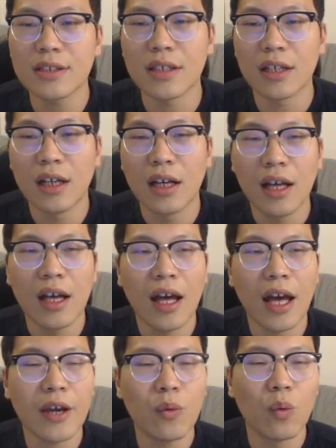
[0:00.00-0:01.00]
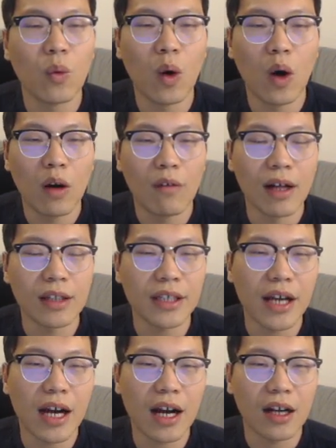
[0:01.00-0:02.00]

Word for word: 四。a 五王第二